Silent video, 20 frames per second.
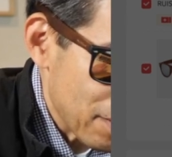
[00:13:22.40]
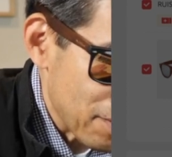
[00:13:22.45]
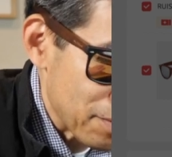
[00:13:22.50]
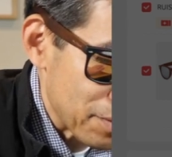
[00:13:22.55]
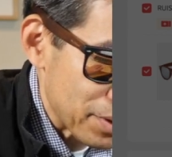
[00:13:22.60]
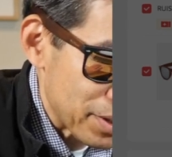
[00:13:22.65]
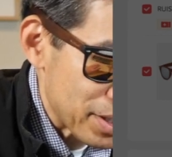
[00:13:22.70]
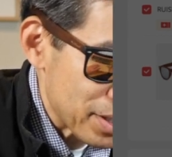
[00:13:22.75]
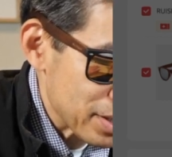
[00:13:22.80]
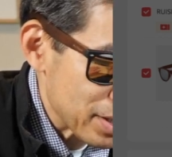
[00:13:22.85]
こ
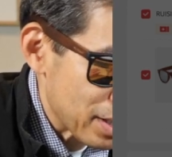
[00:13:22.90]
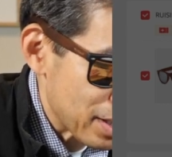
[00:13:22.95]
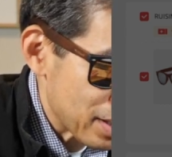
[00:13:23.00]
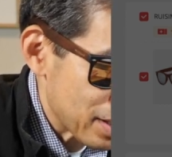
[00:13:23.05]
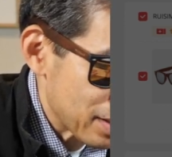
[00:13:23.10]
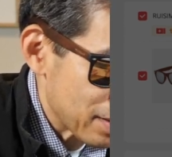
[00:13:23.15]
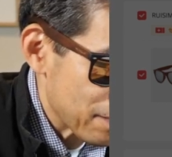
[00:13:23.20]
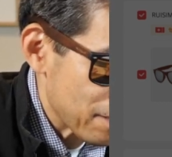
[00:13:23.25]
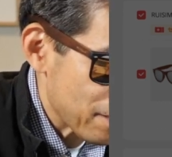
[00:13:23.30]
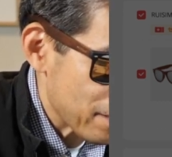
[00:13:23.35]
れですかね。
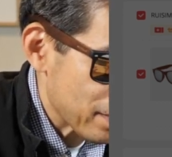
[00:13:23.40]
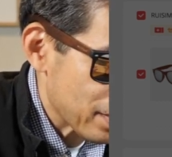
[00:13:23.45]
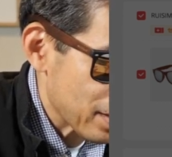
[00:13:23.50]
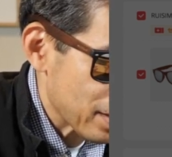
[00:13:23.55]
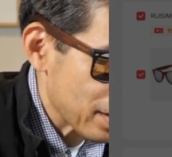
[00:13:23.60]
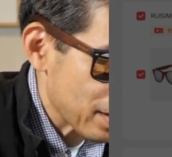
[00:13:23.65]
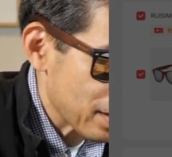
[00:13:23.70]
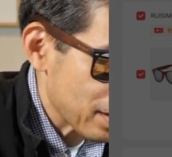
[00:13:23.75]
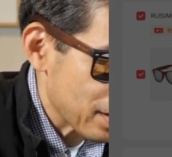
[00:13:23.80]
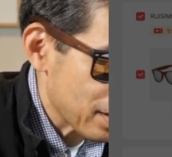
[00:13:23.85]

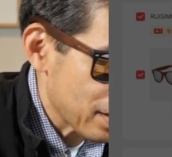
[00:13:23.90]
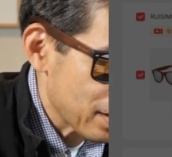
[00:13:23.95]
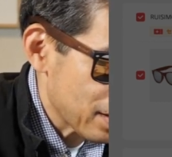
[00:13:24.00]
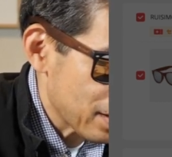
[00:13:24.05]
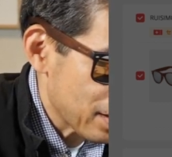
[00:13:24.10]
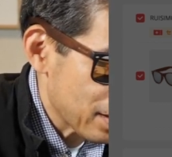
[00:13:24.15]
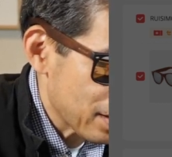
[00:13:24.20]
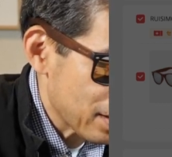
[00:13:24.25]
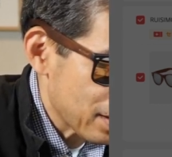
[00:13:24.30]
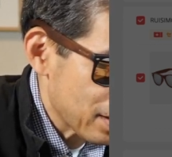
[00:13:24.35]

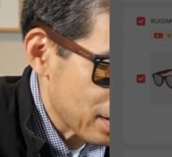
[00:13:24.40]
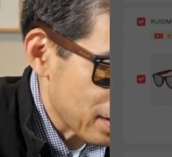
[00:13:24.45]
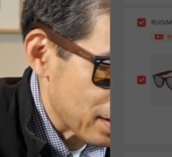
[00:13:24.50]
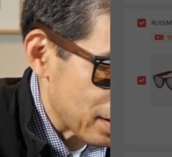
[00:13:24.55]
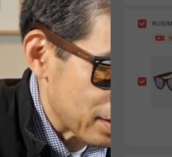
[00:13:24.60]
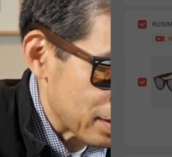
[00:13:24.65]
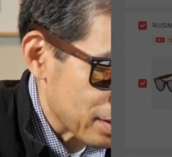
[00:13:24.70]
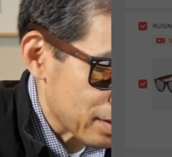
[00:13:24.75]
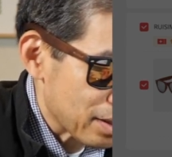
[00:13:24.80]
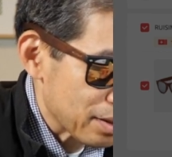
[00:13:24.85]

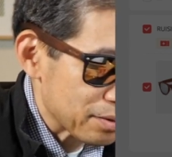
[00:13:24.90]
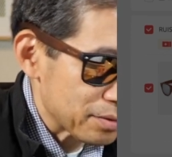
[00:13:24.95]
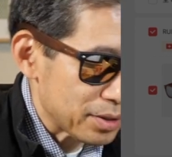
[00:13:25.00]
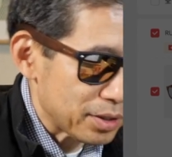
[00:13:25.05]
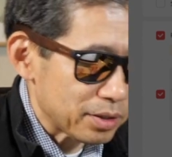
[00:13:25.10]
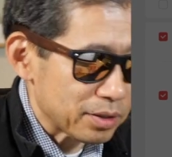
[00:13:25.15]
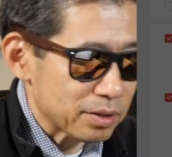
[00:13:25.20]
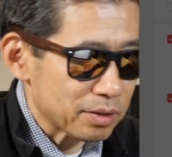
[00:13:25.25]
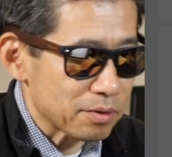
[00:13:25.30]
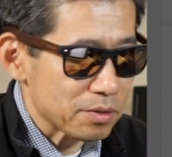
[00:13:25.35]
はい、確
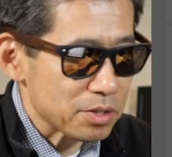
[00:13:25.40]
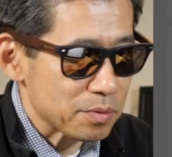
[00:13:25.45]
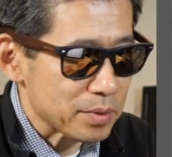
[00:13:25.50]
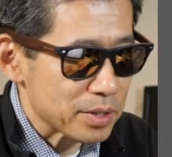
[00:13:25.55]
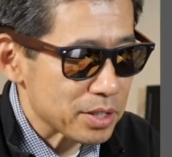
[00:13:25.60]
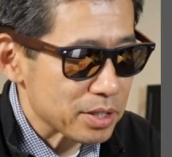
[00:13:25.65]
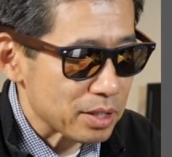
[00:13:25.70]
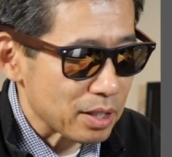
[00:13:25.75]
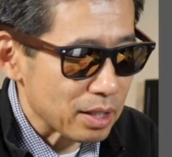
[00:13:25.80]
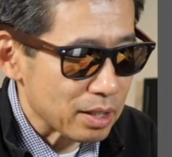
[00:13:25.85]
認をし
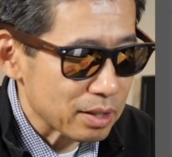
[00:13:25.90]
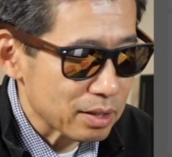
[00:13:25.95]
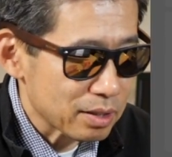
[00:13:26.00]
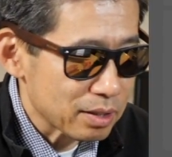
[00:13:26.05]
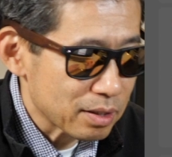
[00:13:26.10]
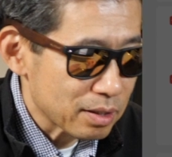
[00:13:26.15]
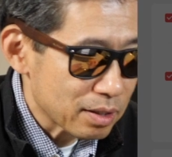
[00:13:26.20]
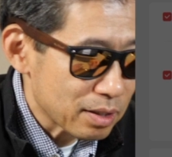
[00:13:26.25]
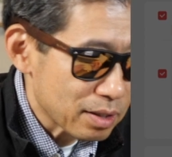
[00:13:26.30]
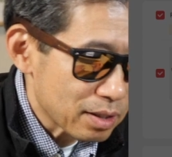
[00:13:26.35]
ました。
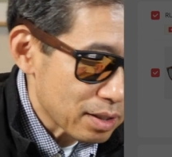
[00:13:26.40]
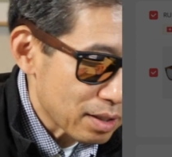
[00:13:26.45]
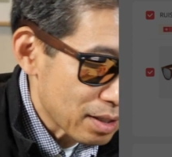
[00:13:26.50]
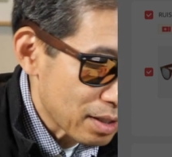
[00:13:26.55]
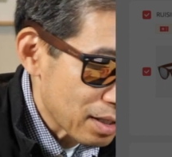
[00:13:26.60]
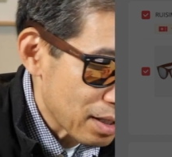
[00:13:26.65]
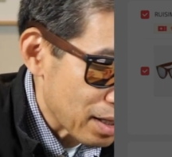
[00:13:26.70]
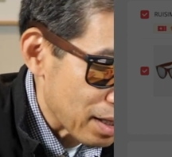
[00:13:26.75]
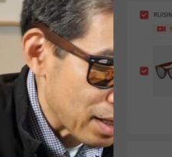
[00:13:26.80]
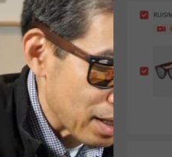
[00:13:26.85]

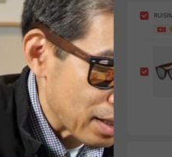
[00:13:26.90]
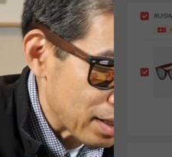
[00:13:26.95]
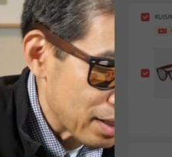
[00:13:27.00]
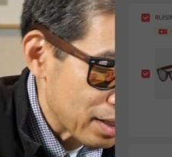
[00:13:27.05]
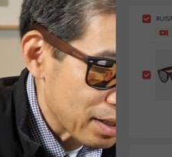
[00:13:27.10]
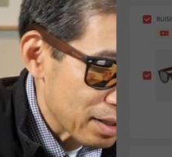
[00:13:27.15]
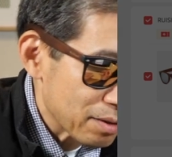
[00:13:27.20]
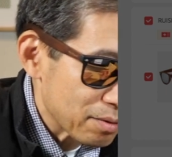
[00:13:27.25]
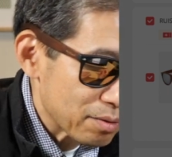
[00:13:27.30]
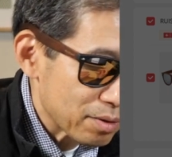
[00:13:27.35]
はい、
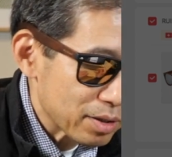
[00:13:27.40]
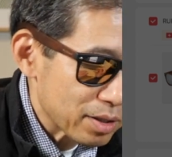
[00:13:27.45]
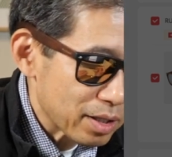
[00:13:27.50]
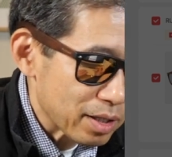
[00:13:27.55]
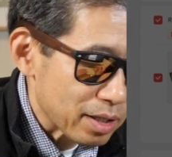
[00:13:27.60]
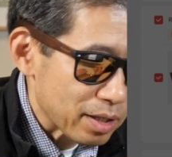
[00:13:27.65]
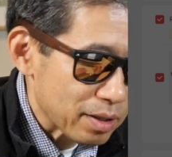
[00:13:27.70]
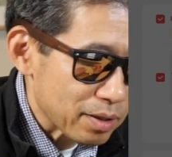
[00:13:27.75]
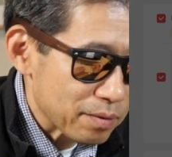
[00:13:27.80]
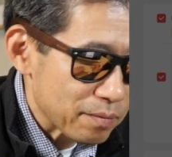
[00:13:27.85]
これ
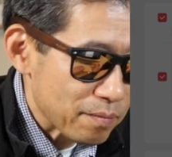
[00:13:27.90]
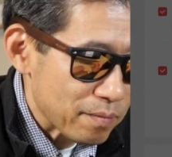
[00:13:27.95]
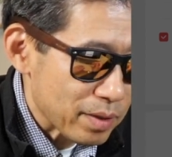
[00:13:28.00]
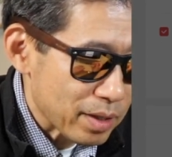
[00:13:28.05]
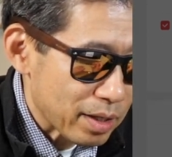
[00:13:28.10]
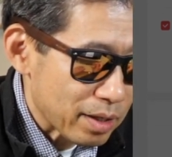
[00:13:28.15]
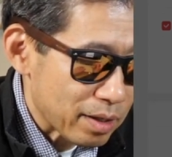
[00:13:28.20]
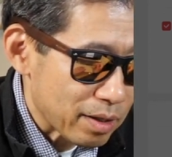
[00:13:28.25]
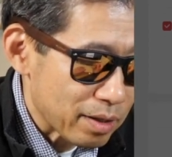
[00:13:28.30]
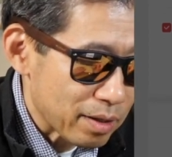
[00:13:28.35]
で
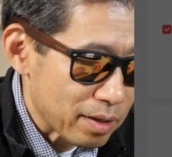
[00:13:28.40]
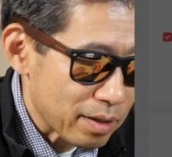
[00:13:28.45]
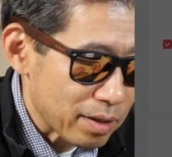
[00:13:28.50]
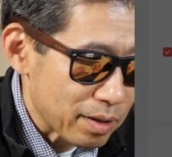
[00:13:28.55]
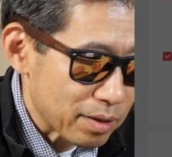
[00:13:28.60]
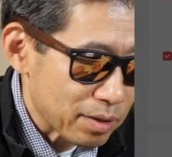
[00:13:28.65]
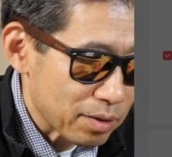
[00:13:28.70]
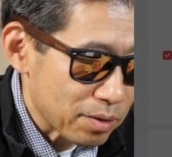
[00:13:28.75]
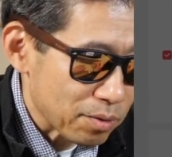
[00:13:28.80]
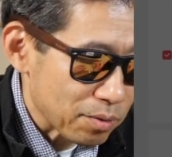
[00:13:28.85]

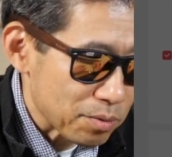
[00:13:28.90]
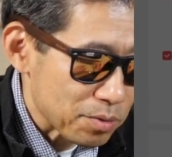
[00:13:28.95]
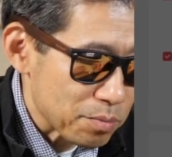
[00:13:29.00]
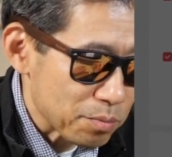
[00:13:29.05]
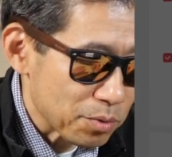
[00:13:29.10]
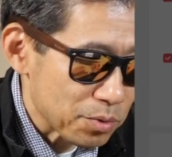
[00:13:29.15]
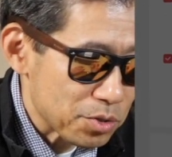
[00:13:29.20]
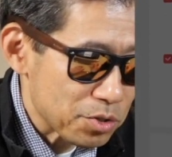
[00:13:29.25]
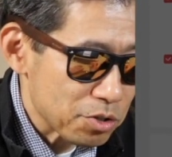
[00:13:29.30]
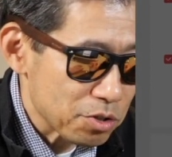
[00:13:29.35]

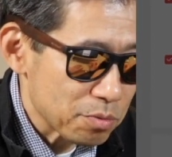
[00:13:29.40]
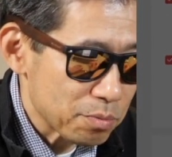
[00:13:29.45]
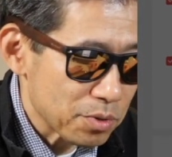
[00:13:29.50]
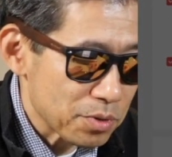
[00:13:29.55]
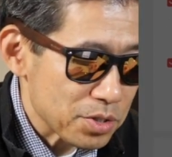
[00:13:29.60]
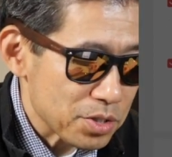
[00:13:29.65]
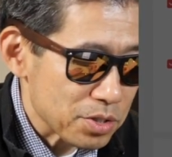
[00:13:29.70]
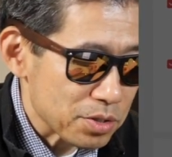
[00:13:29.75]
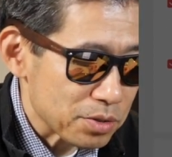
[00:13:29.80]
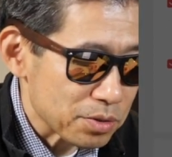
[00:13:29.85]
もう注
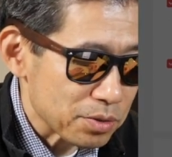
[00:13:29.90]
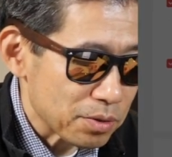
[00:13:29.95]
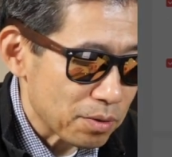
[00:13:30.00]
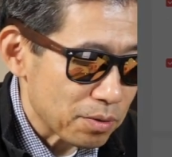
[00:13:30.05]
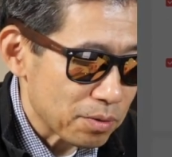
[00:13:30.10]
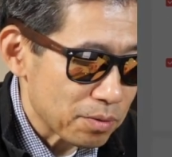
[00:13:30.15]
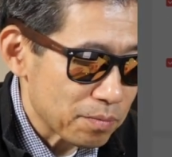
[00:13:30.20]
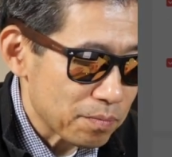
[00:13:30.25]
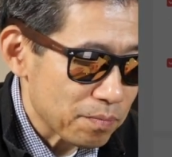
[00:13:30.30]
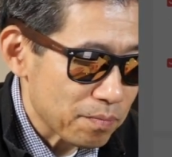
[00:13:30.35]
文する
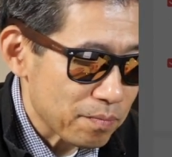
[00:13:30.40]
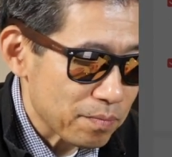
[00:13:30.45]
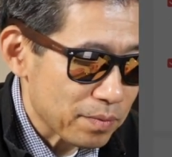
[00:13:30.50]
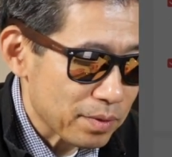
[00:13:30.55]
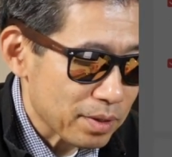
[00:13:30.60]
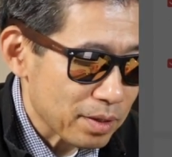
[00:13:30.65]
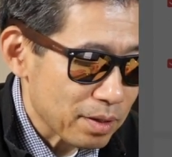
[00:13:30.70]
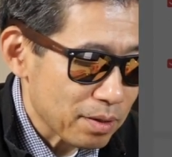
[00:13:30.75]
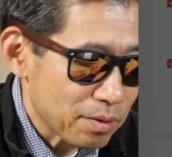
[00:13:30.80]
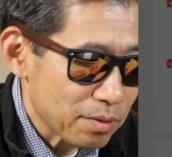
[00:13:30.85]
を押
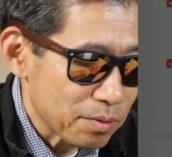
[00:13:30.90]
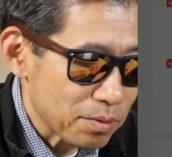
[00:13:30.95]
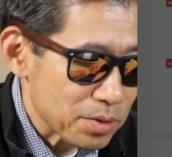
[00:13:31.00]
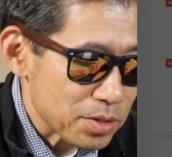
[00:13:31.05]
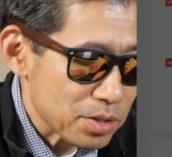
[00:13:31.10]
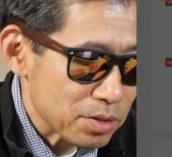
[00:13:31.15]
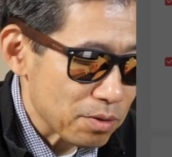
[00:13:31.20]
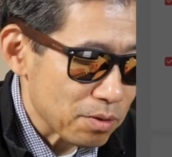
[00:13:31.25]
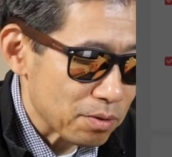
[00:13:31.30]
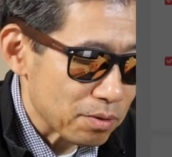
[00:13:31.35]

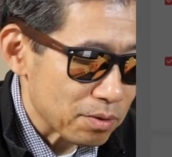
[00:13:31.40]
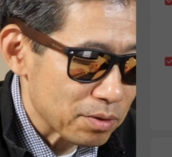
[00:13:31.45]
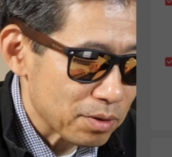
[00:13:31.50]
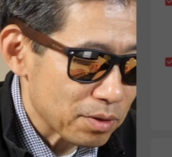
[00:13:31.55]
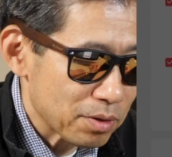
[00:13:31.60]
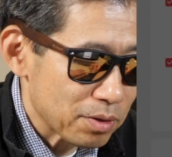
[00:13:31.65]
すと、